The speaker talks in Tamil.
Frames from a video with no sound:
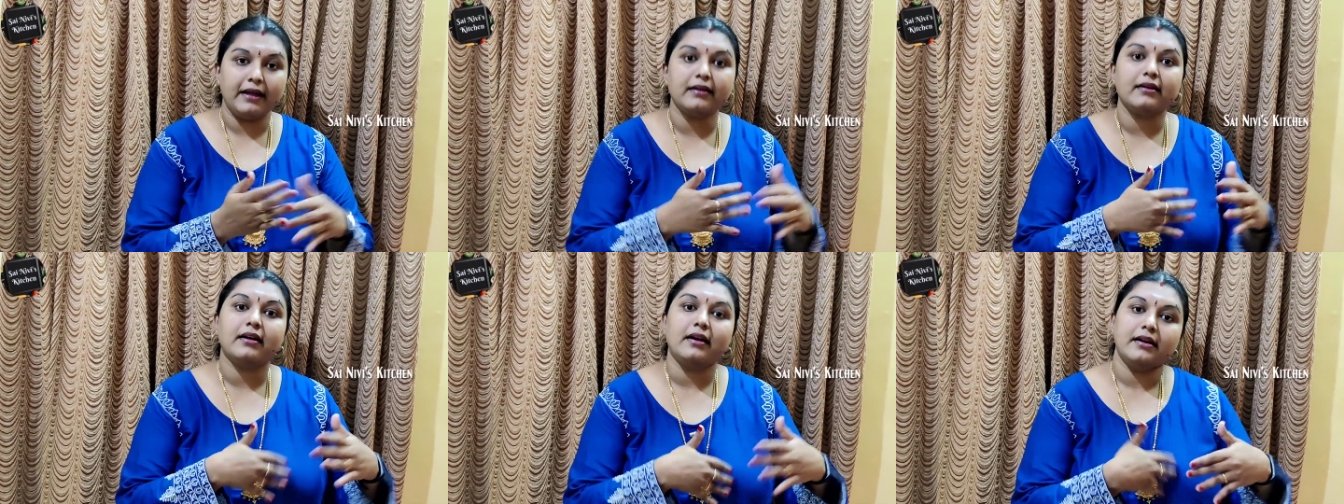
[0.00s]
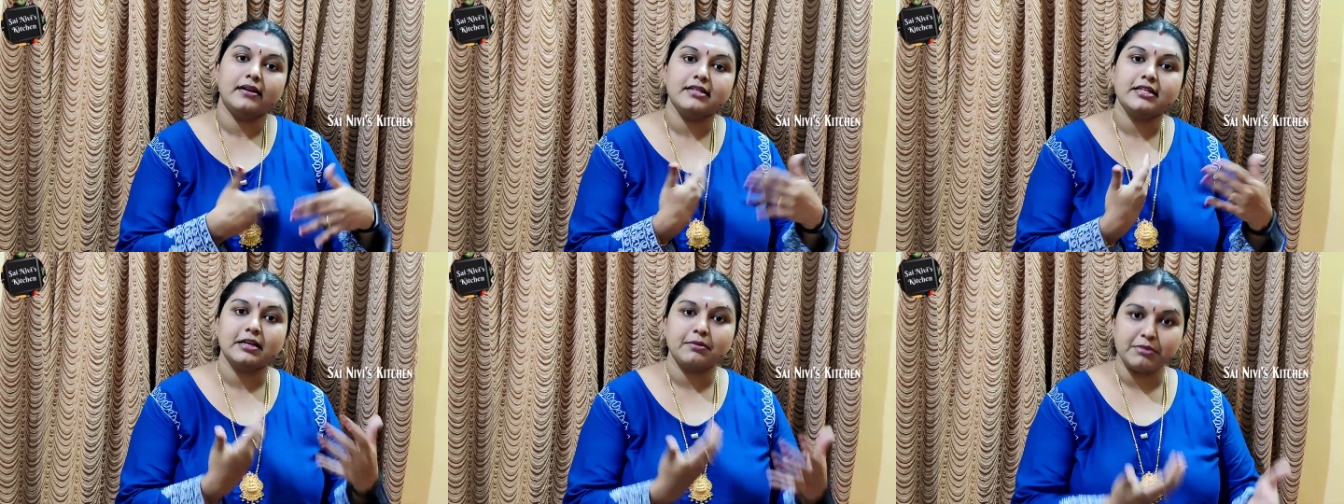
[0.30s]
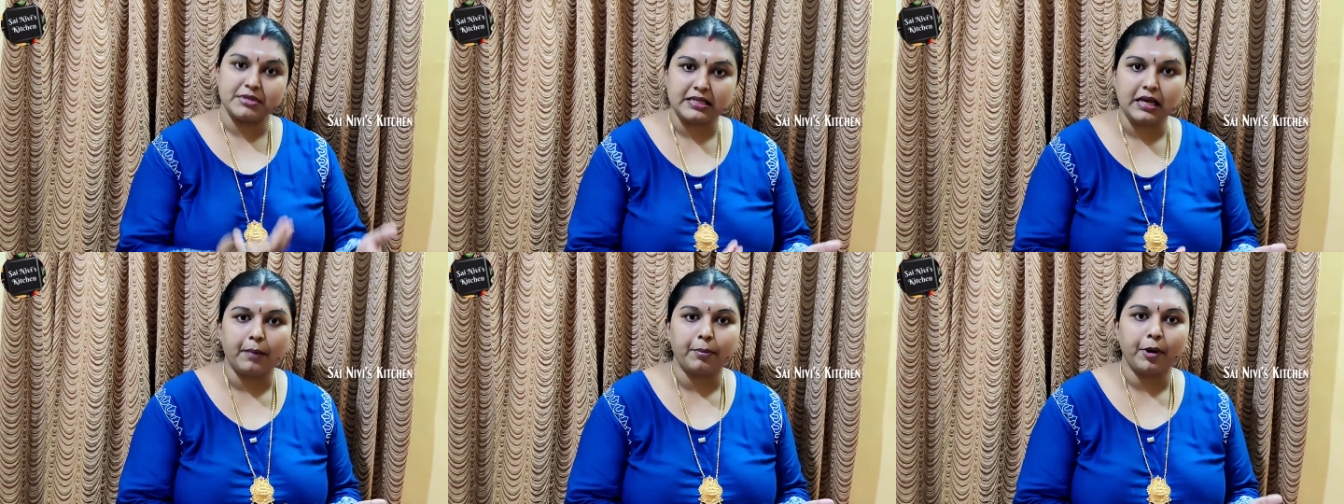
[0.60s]
நேரம் கழித்து
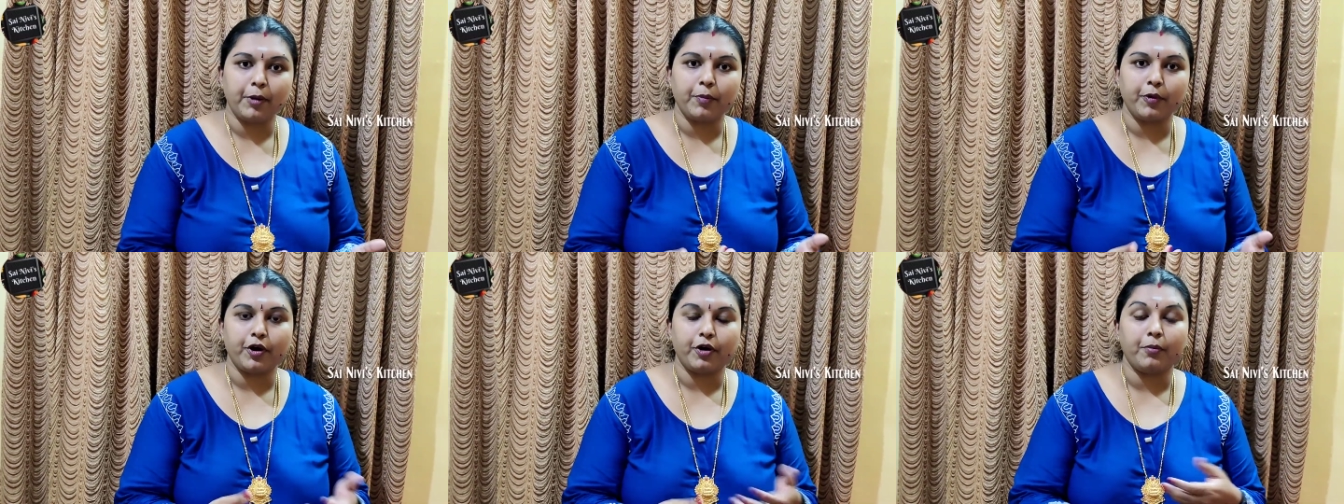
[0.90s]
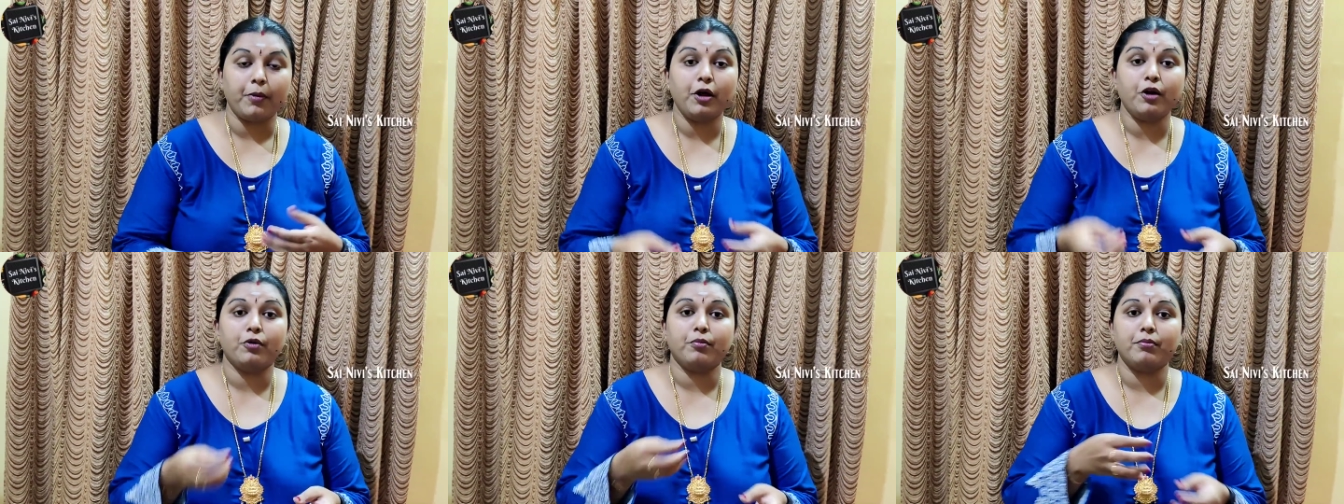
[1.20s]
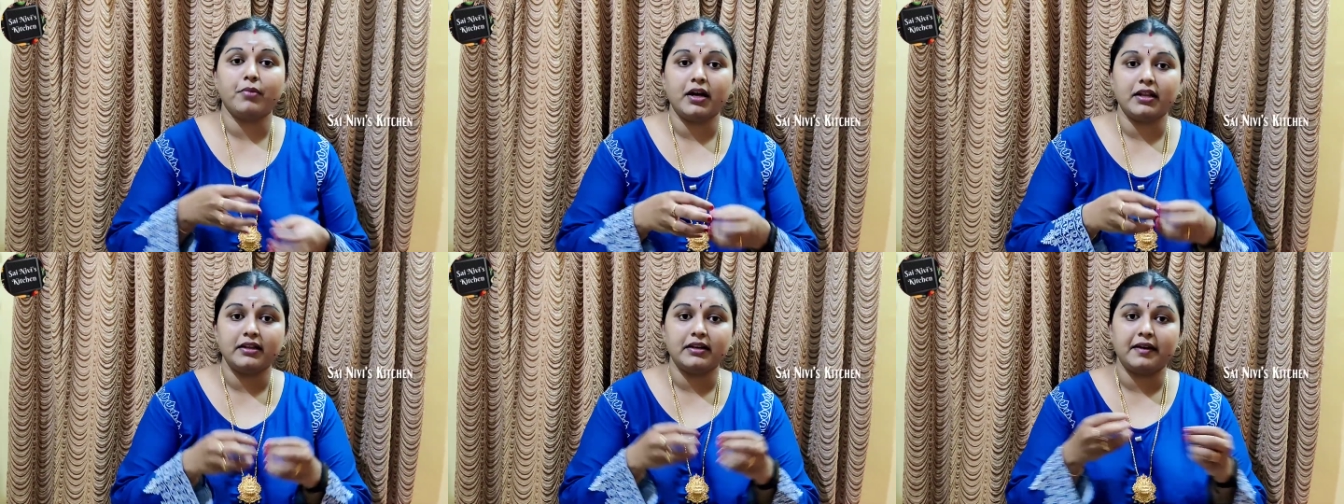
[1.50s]
நம்ம சாப்பிட போகிறோம்னா
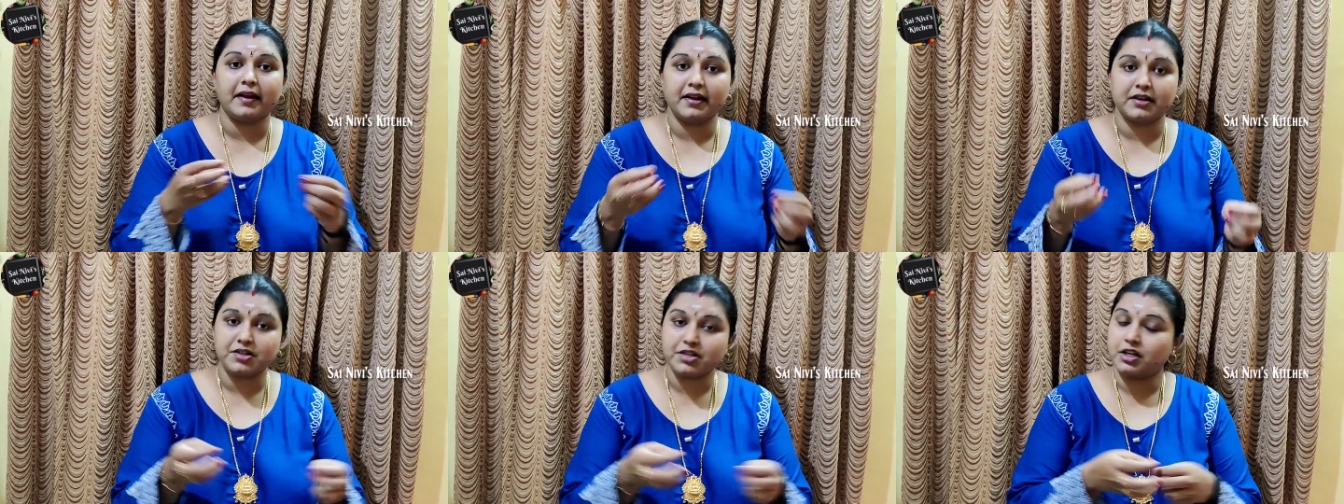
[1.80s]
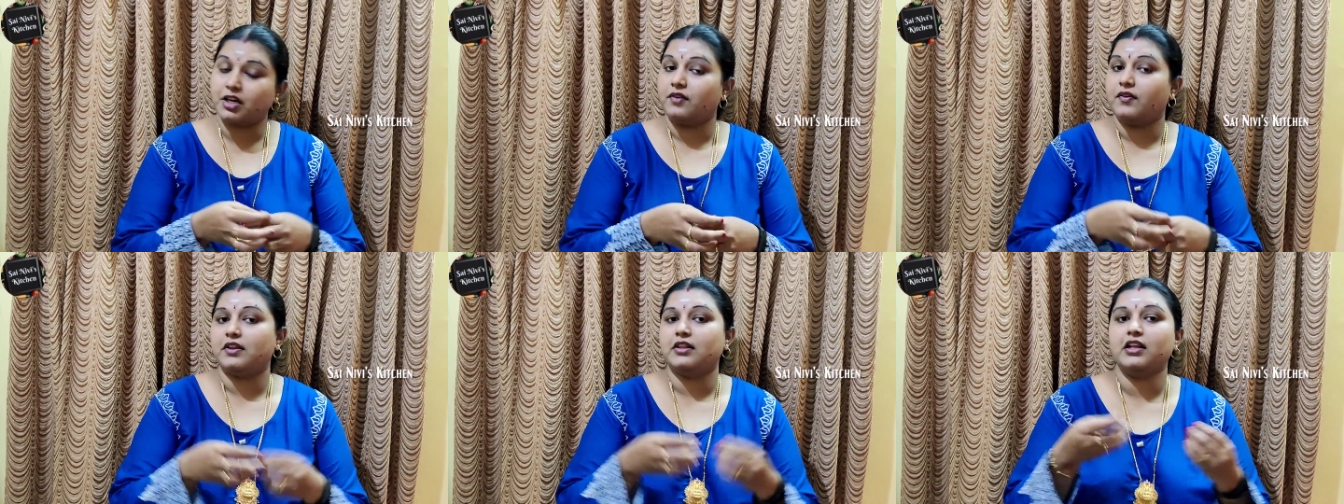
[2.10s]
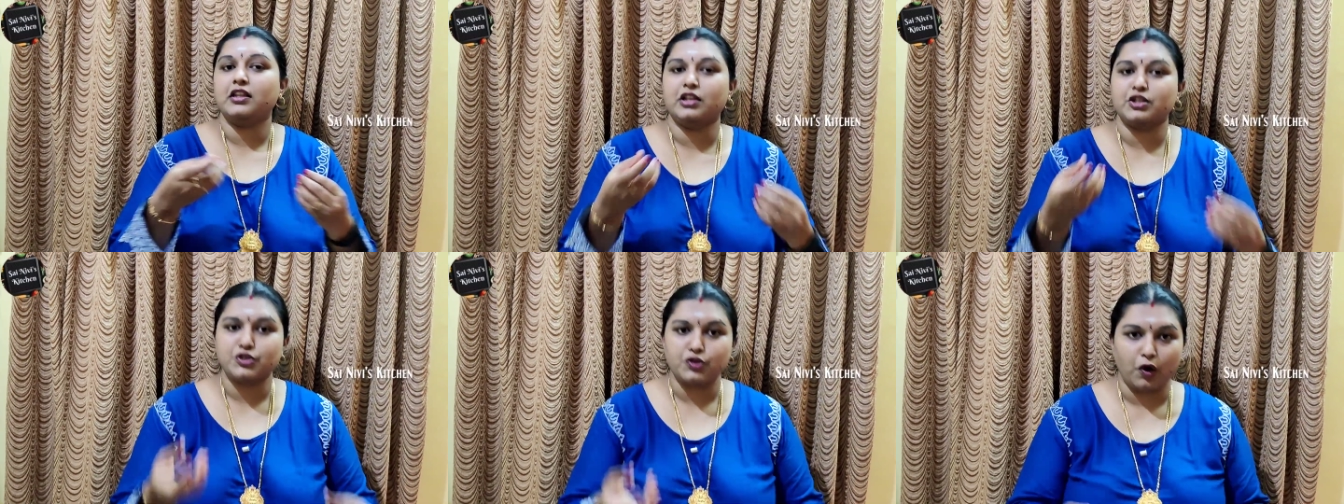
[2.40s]
ரொம்ப அந்த டெக்ஸ்டர்
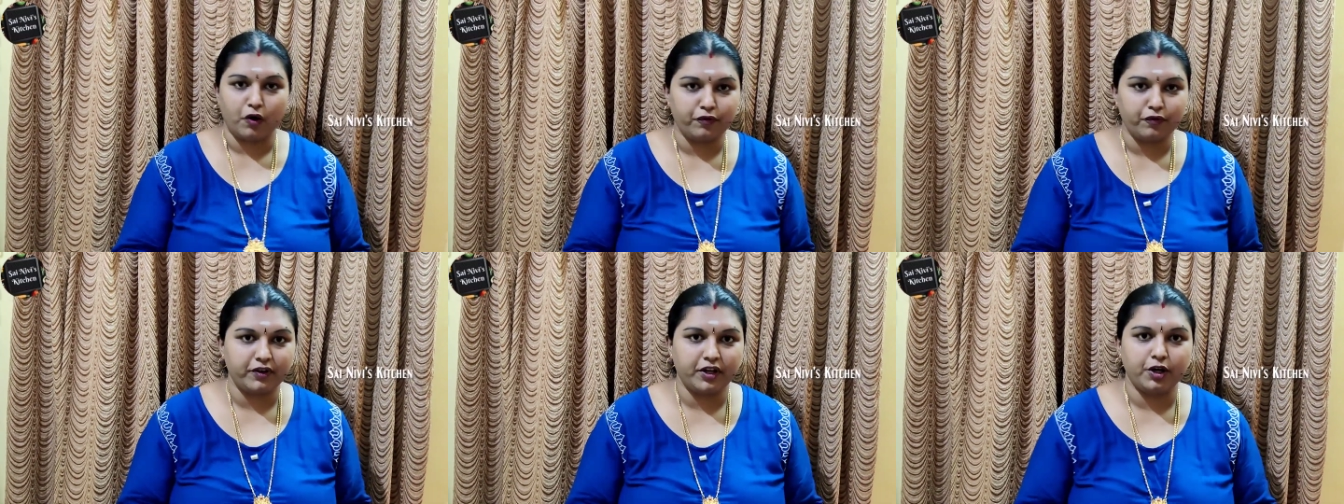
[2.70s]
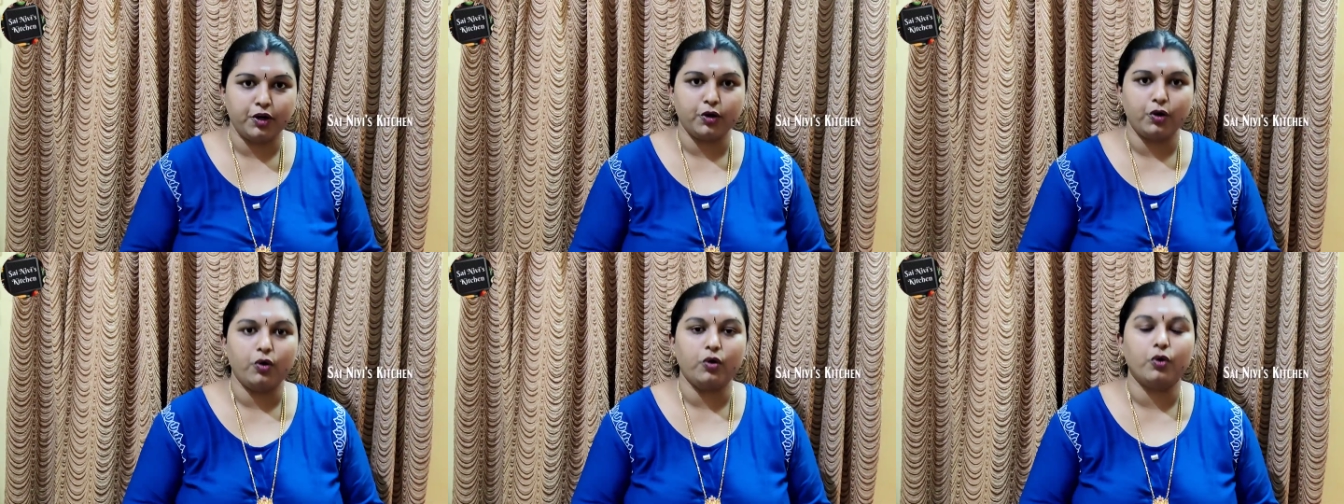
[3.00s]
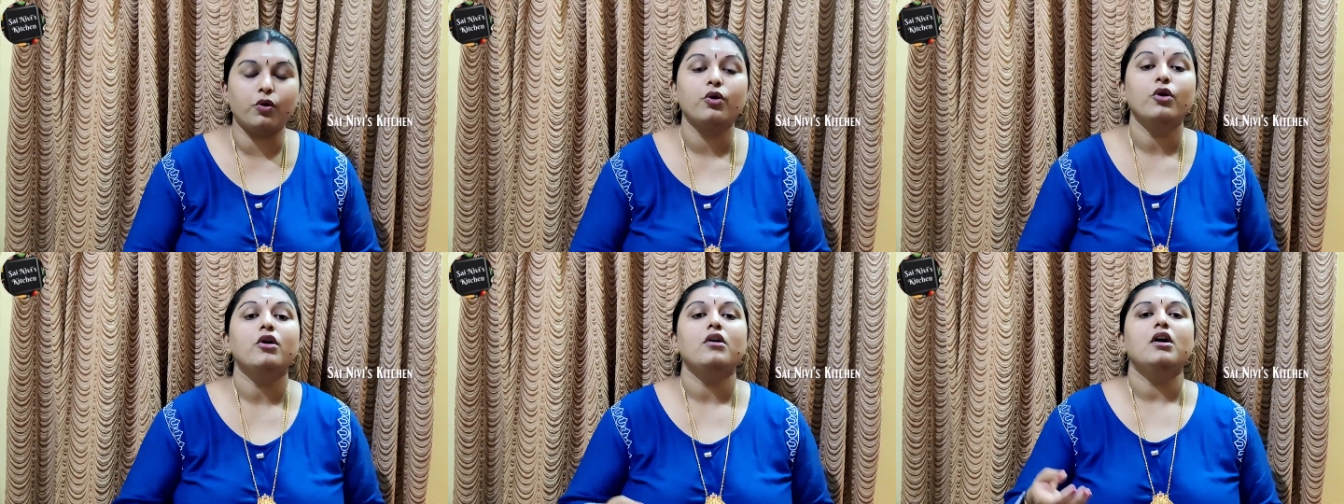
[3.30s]
வந்து அந்த சாஃப்டாக இருக்கும்